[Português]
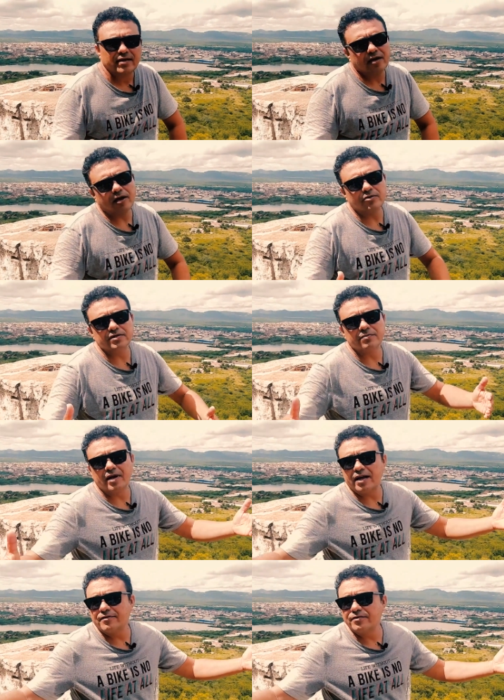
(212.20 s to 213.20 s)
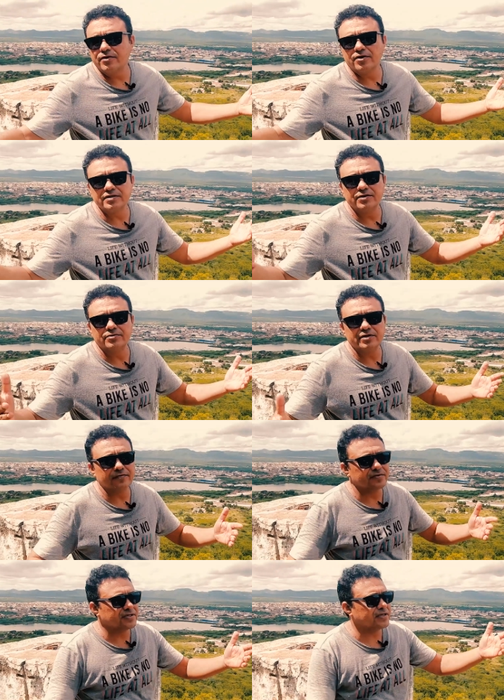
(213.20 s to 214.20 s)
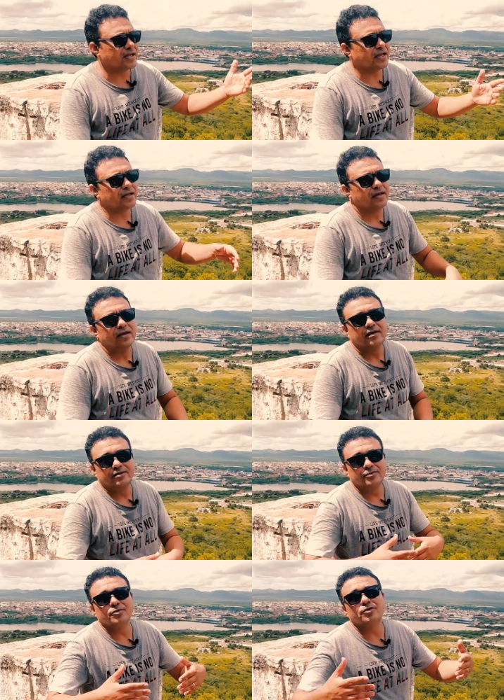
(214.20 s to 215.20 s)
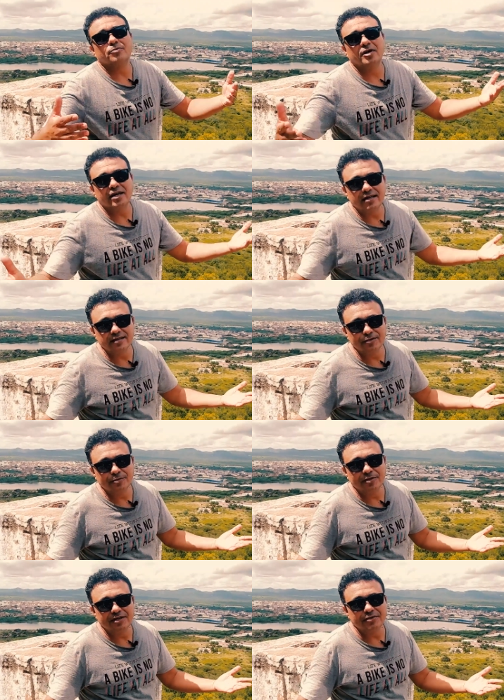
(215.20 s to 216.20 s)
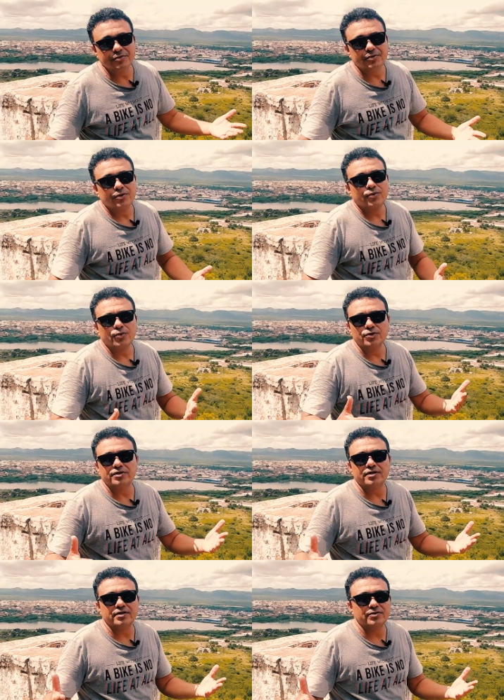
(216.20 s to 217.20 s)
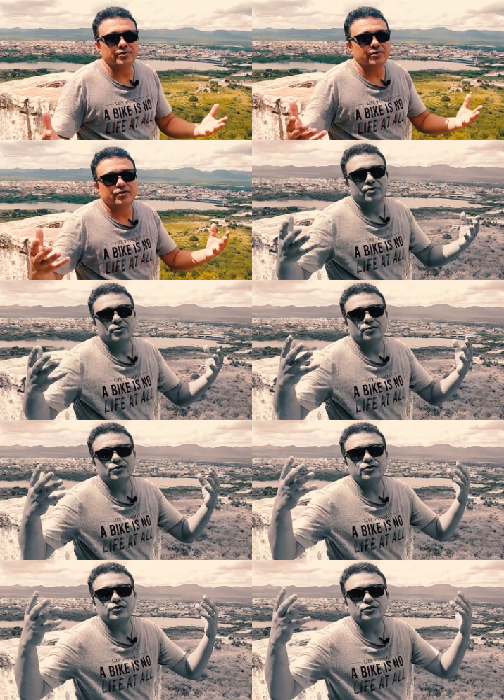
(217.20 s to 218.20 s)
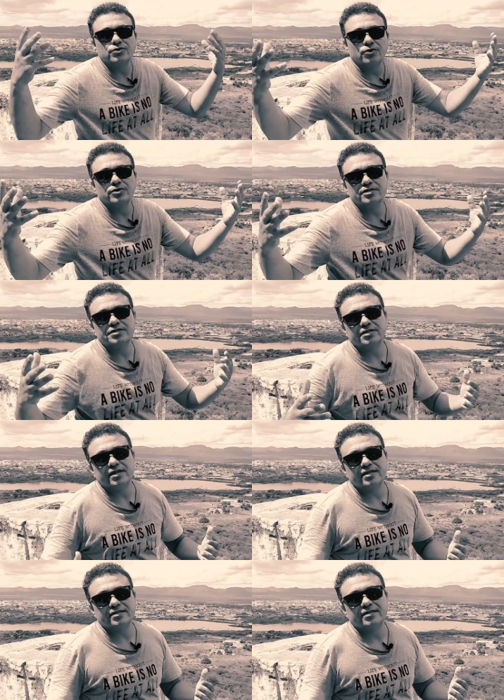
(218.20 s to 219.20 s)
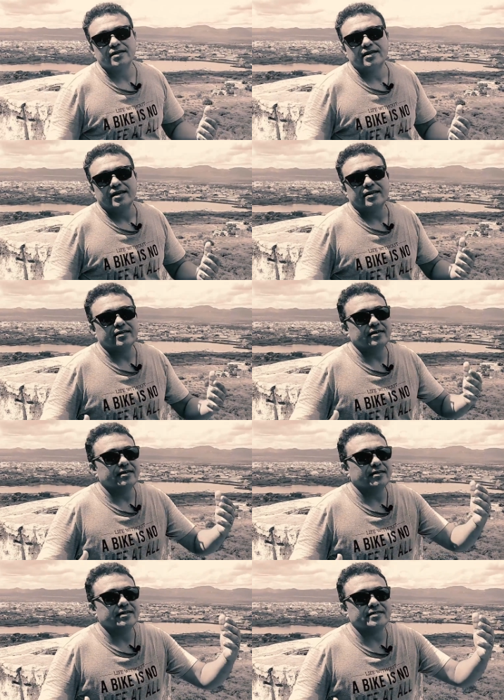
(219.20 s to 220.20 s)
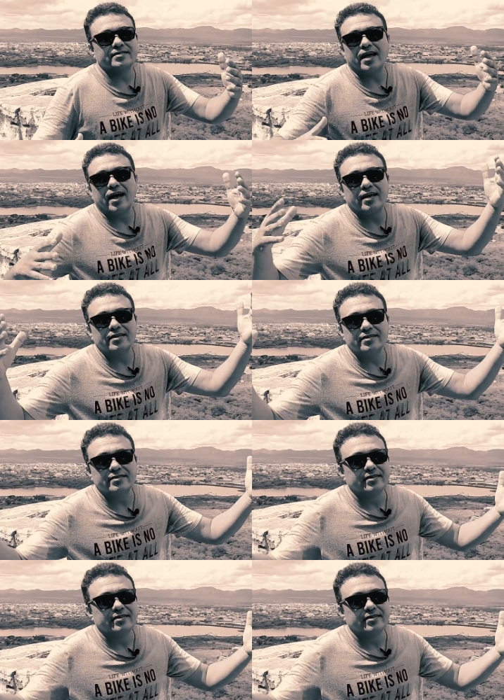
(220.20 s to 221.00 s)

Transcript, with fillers: Uma coisa maravilhosa, única, você está em uma manhã de domingo curtindo os sons que, que saem.